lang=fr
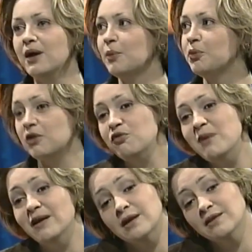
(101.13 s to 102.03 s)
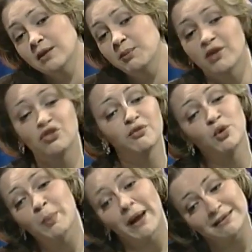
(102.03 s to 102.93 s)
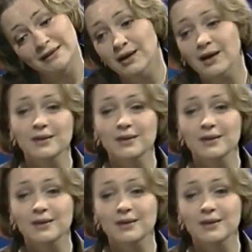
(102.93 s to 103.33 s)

Et puisque vous m'avez traité de bias, j'ai voulu partir.